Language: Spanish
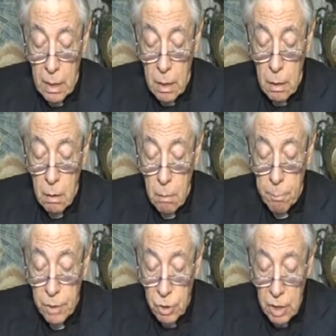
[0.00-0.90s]
eh,
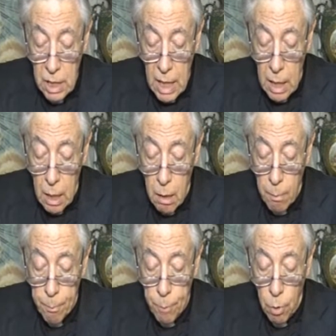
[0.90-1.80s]
presidida
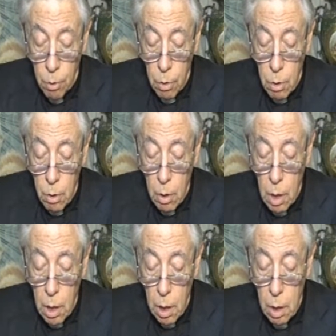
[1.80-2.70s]
por
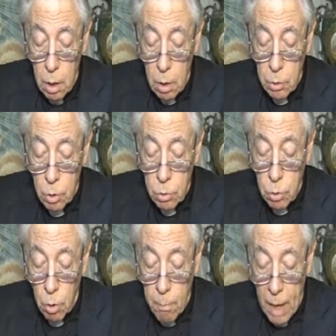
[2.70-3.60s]
el
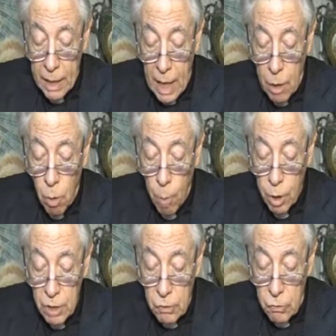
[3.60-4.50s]
doctor Mariano
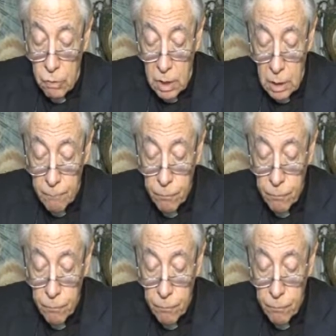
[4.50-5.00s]
Borinsky,